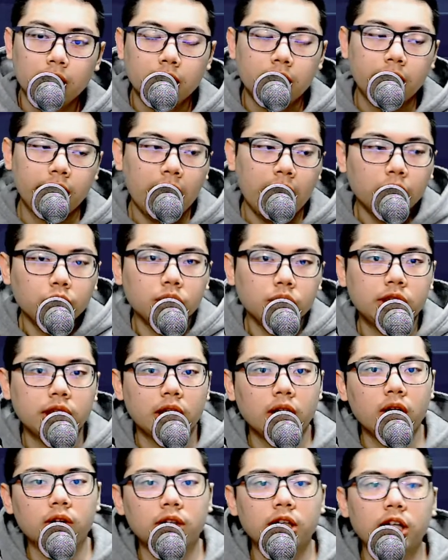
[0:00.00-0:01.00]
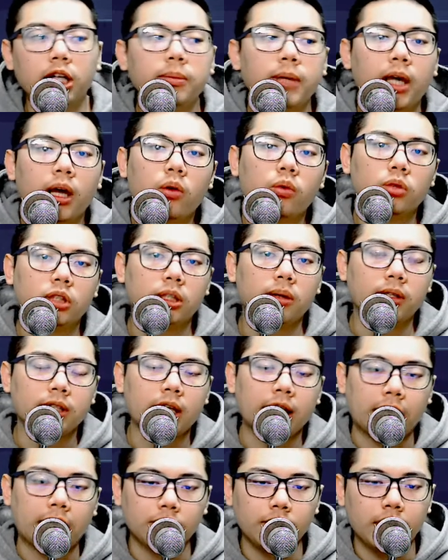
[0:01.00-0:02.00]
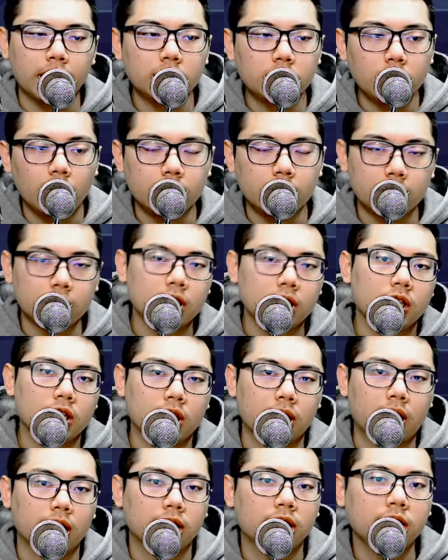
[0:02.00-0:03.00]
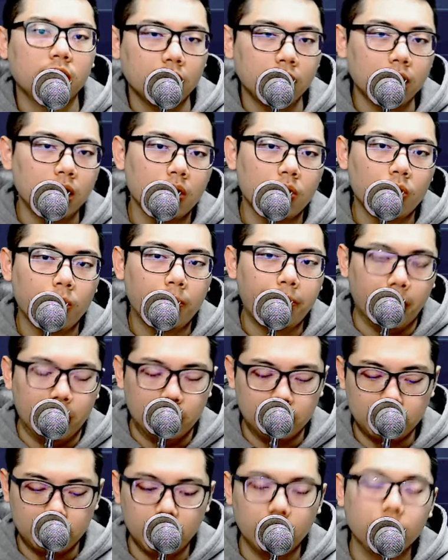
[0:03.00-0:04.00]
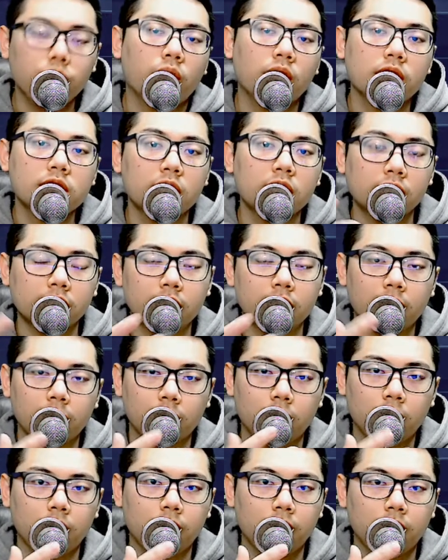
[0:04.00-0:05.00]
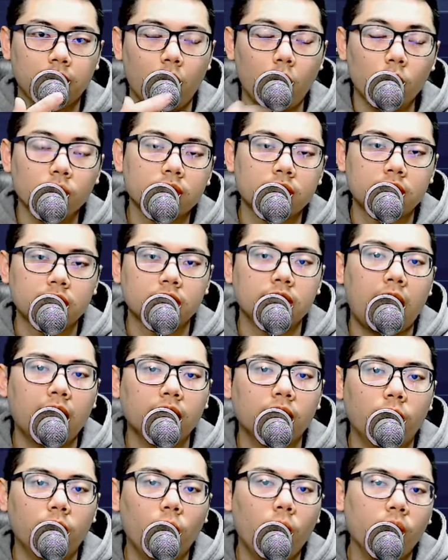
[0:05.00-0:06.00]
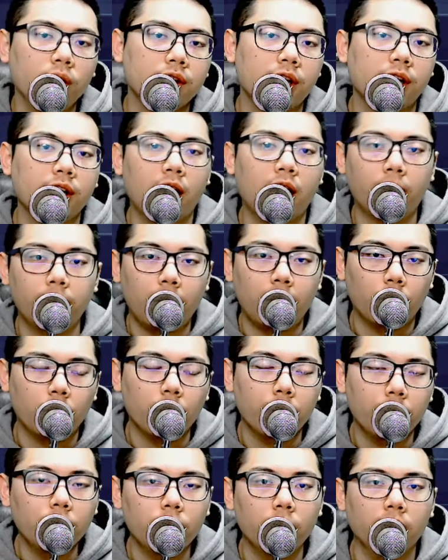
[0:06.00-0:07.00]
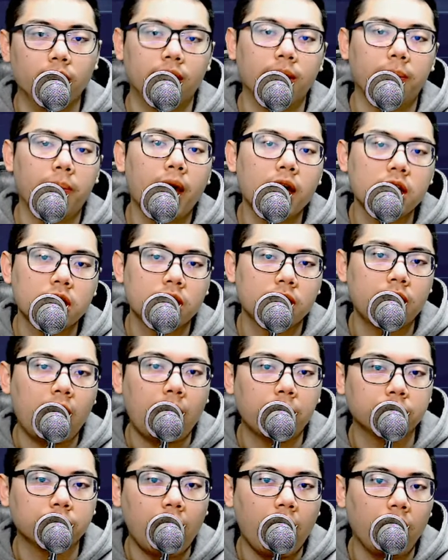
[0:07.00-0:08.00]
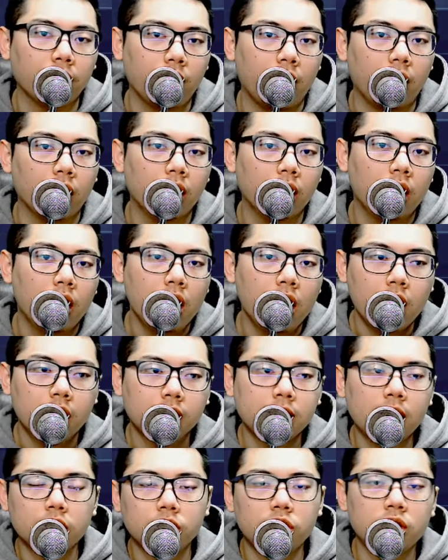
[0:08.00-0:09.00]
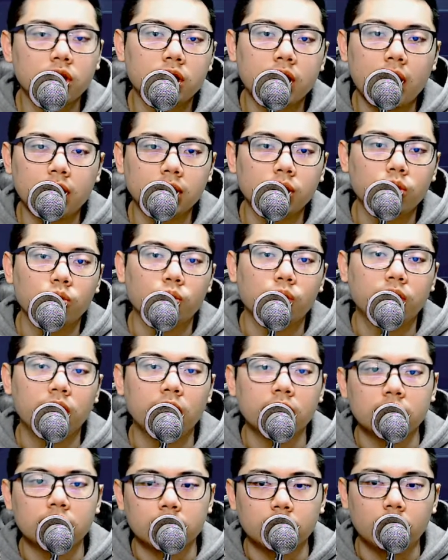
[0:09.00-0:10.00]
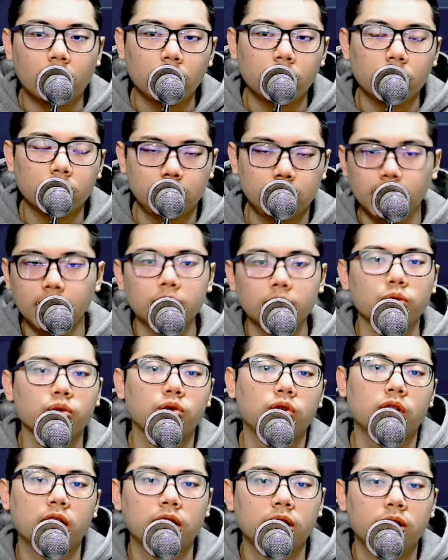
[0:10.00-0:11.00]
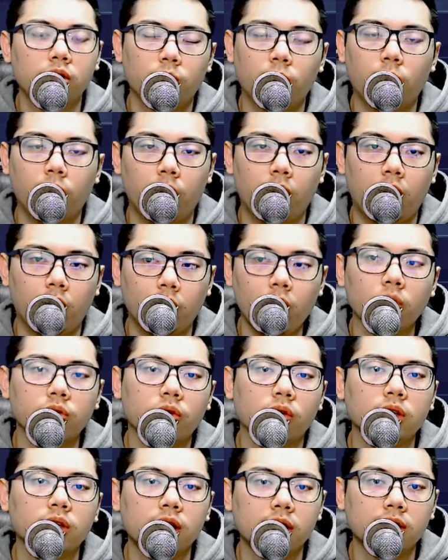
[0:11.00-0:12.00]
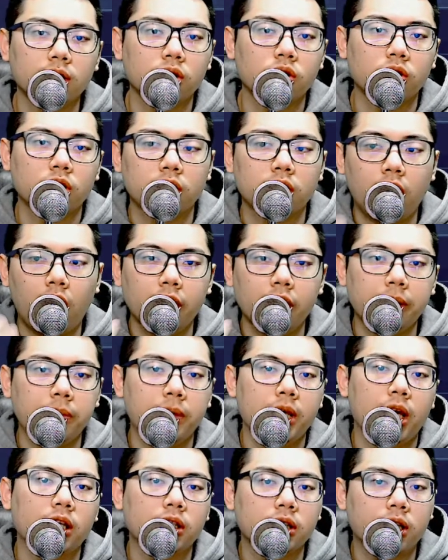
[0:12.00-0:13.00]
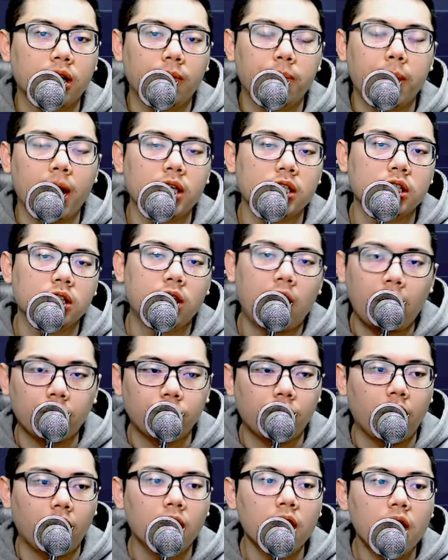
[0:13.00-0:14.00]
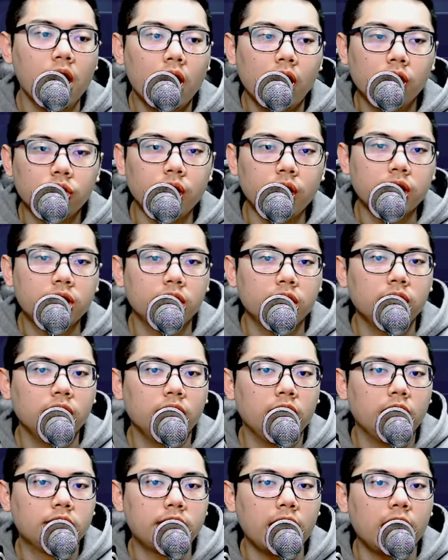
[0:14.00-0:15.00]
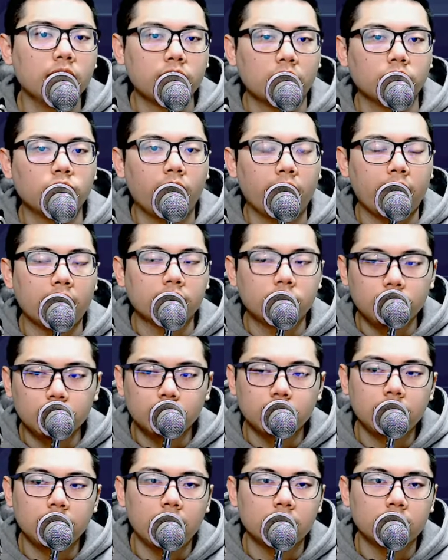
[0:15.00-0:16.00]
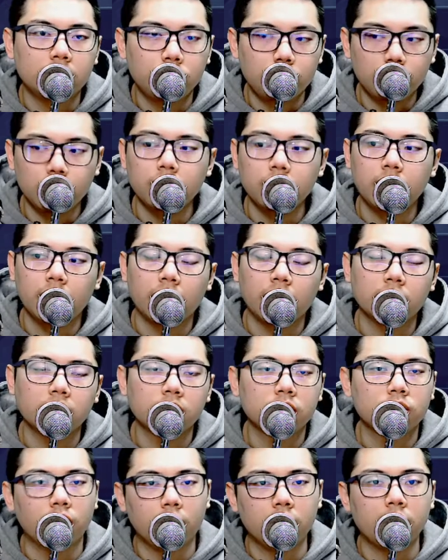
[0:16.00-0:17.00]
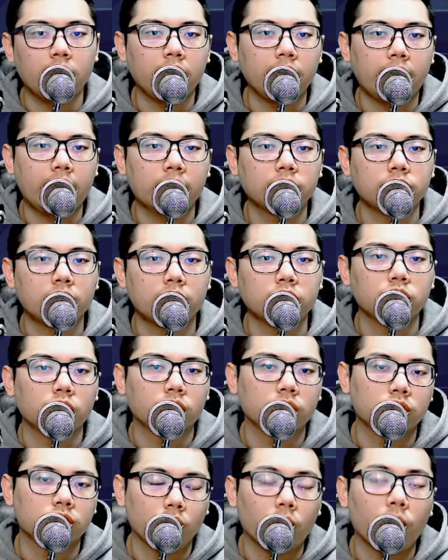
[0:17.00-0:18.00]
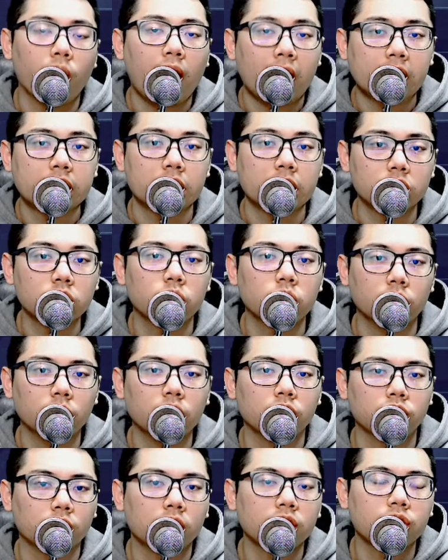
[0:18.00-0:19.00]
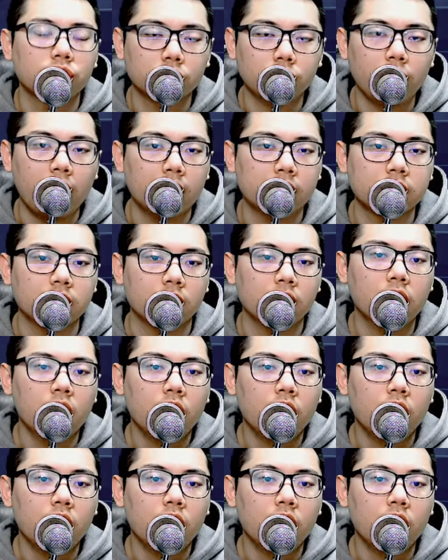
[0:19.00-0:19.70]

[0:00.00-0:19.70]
你要去申购特别股，基本上你要去研究一件事情啊，这间个股本身原先的这个。”公司它的获利能力好不好，稳不稳定，配息大不大方？像智尚是属于电子通路这个族群的，呃，共同特色就是高 EPS 跟配息大方。所以其实以这样的角度来看，智尚去年全年应该可以赚到九九块钱左右，九到十块钱，